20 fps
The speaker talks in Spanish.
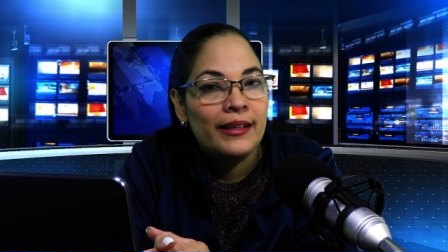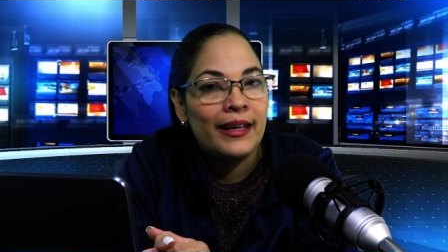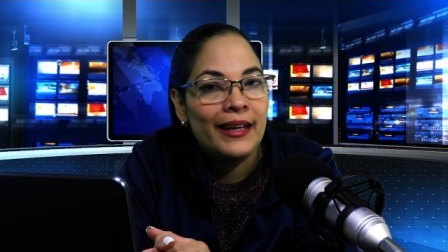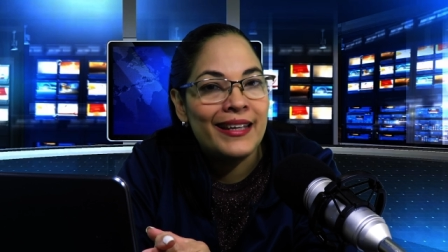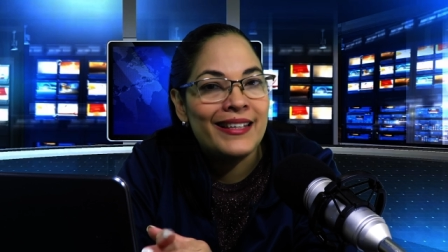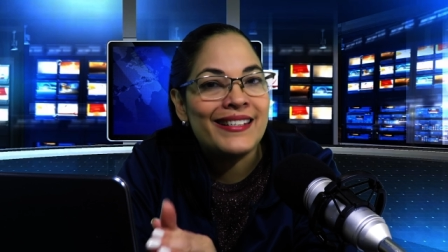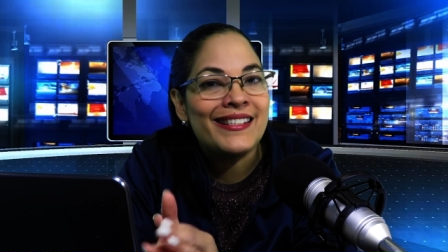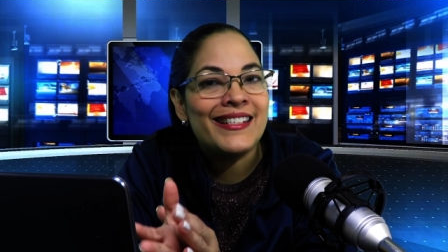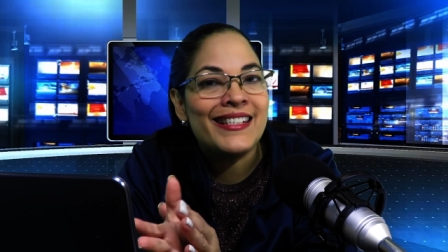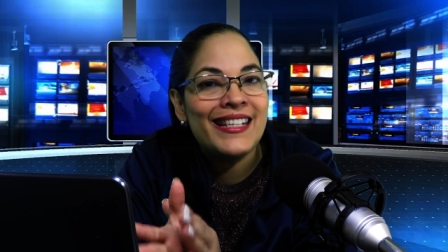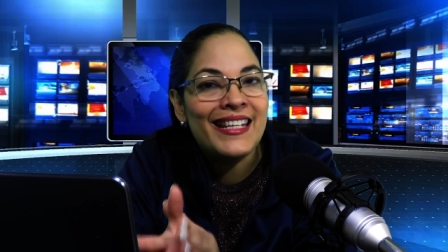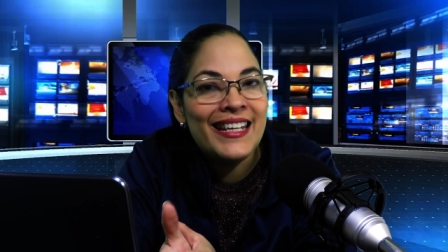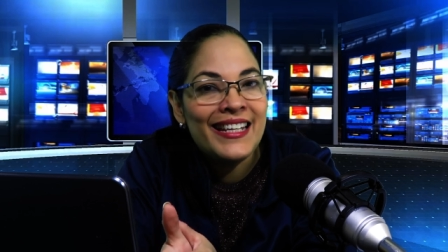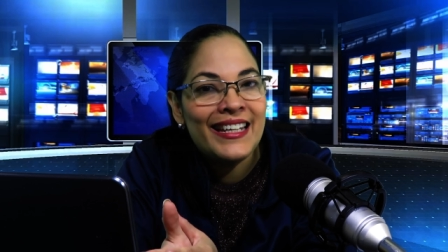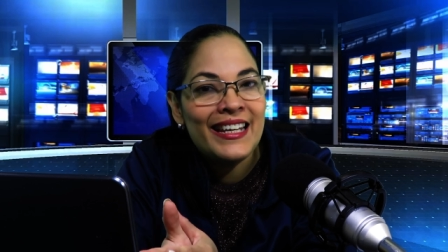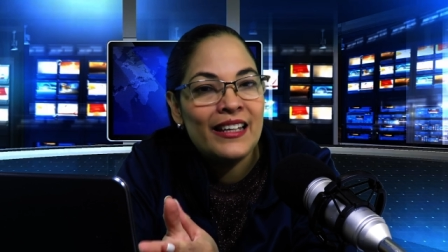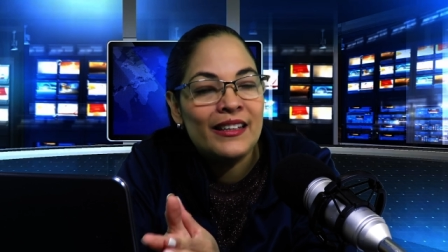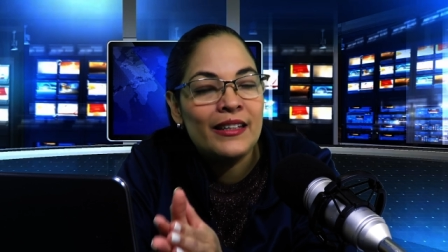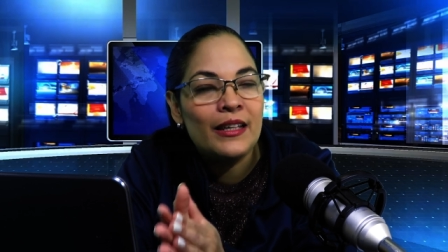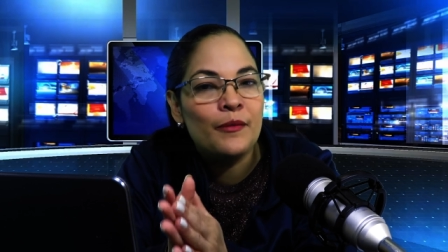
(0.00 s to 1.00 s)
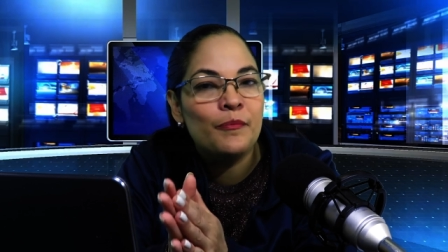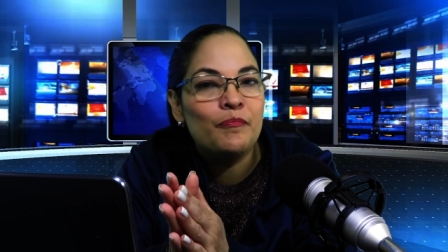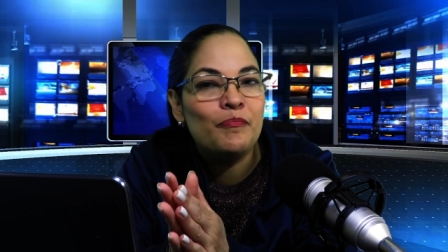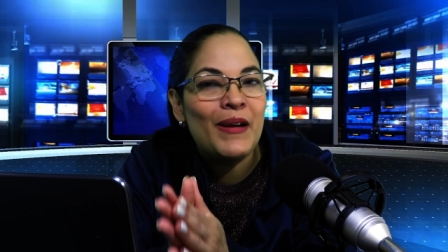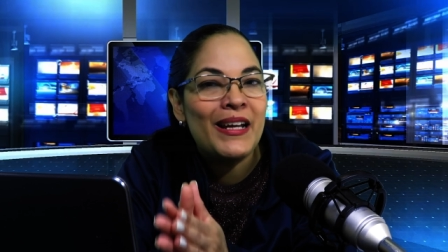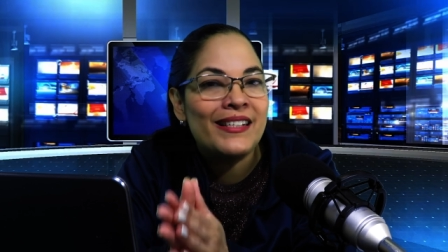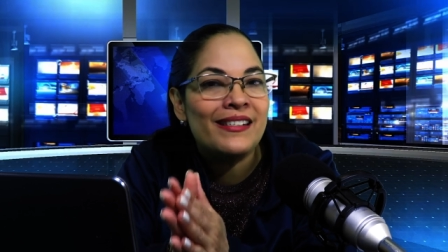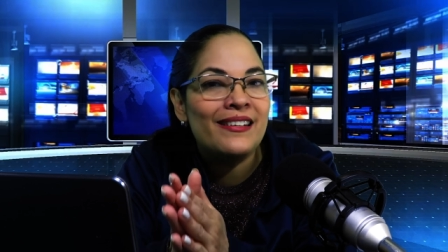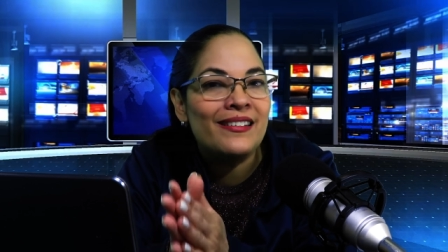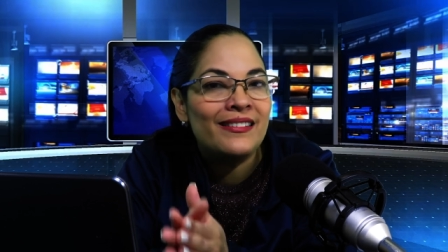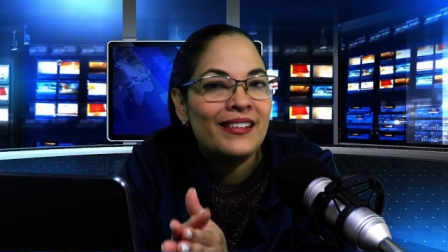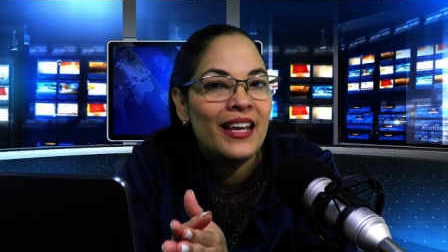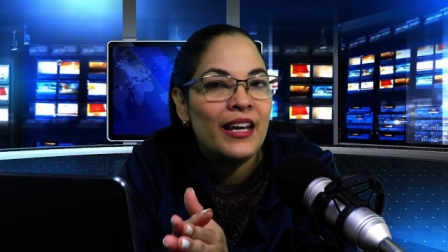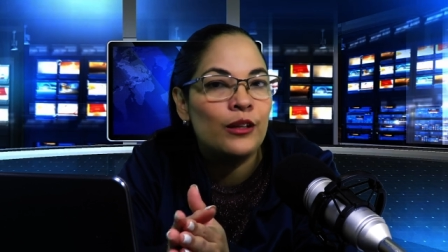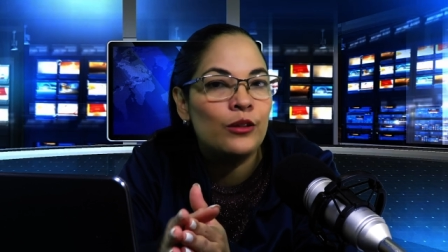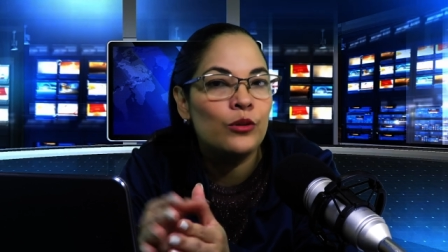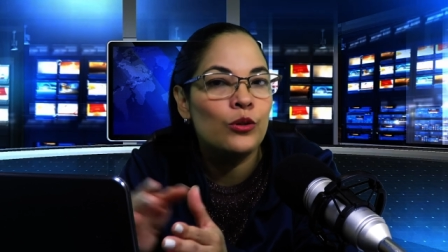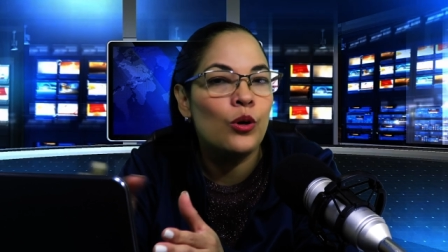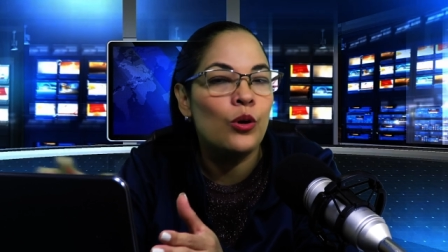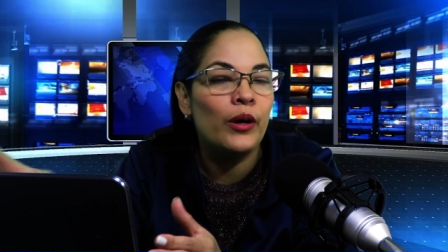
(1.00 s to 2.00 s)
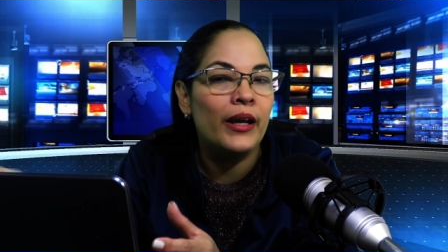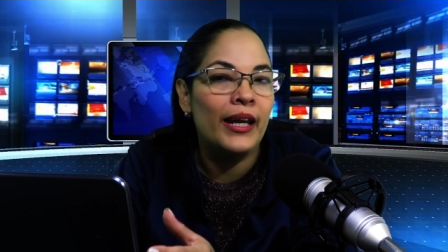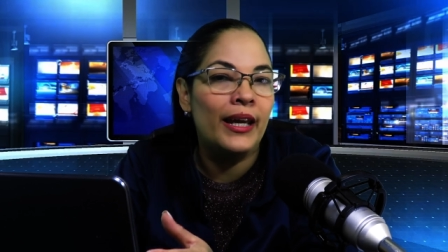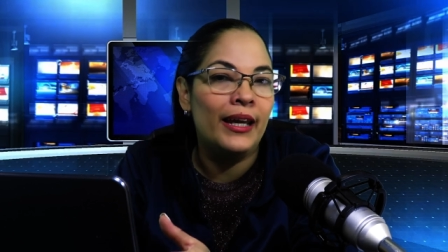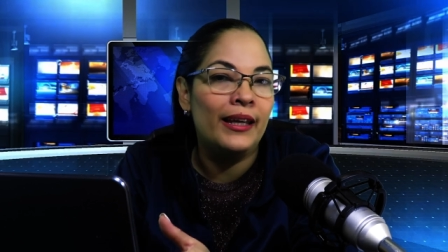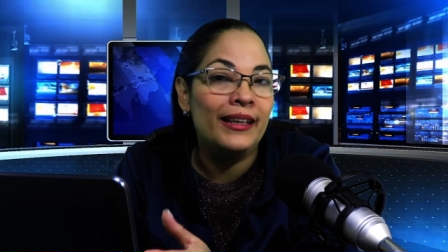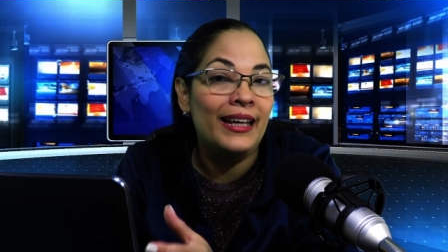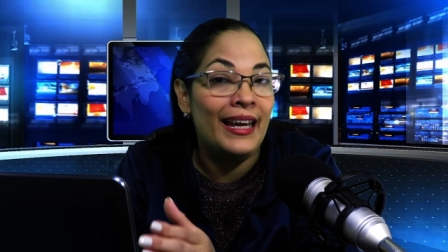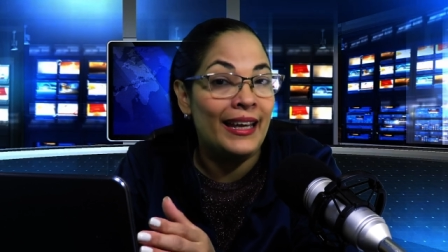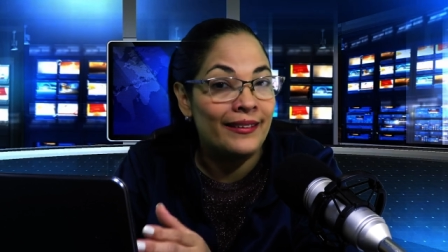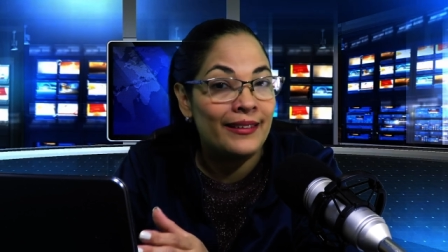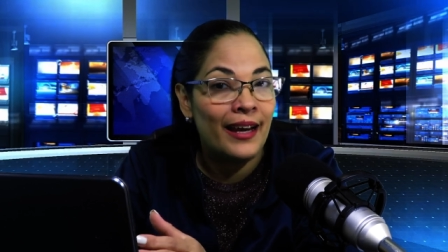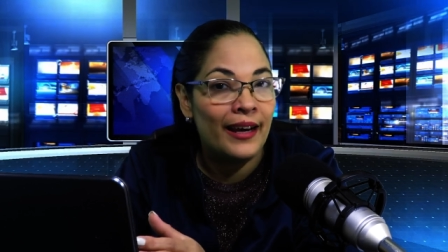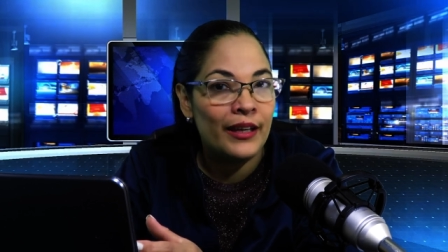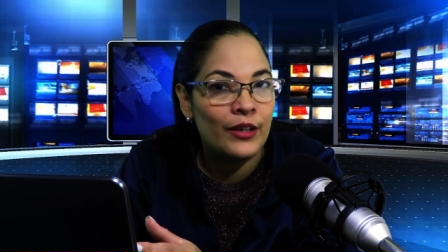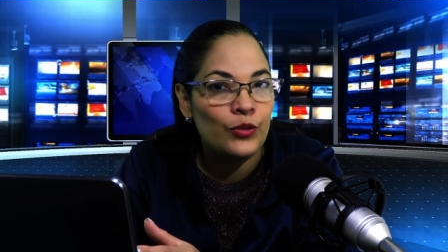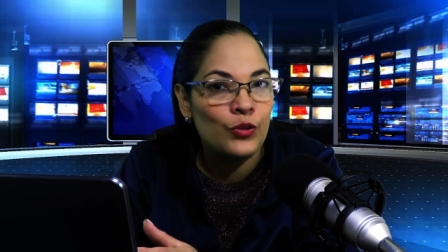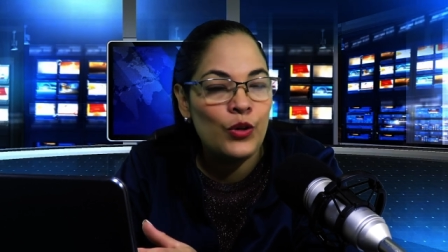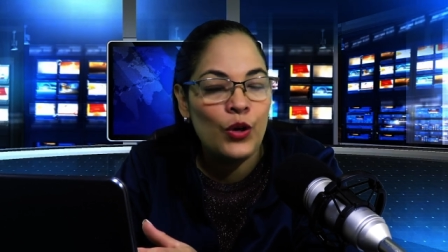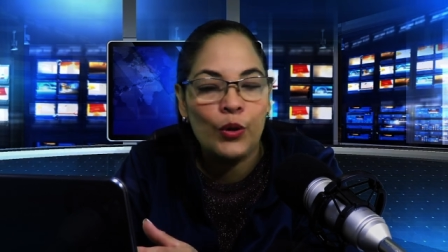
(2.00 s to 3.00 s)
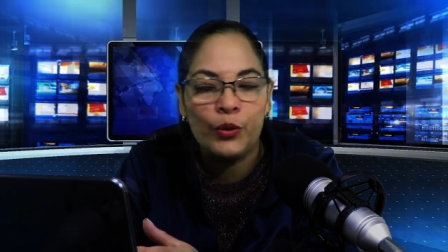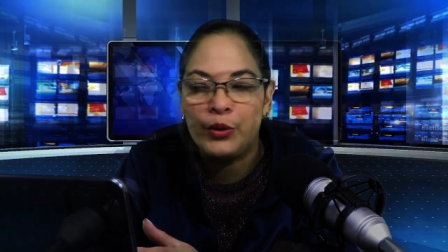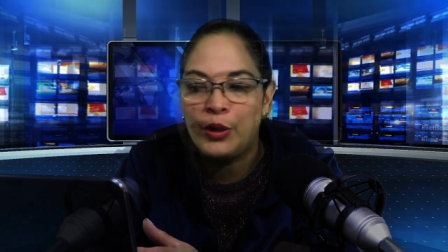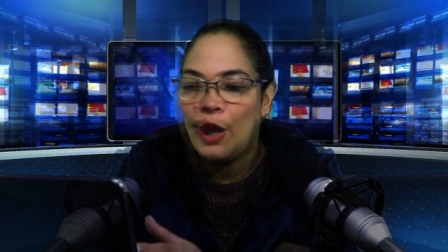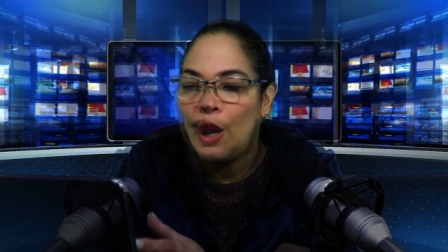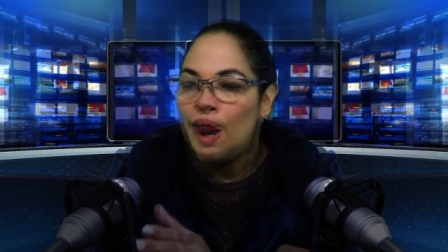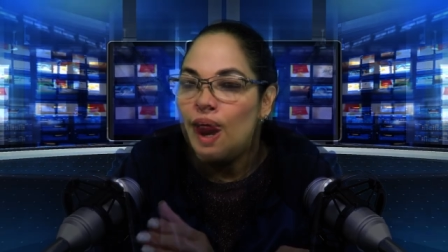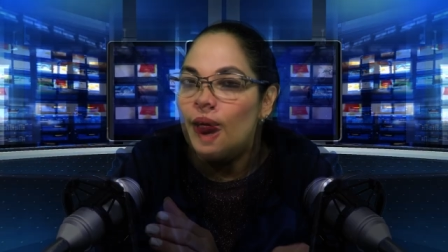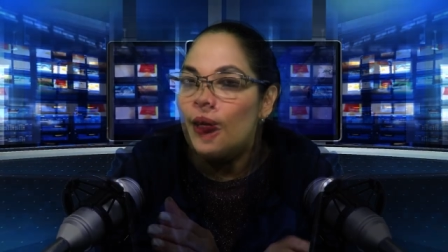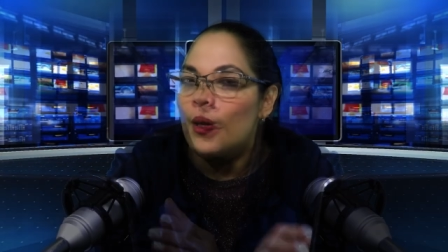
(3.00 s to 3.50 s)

que siguen persistiendo en esta gestión.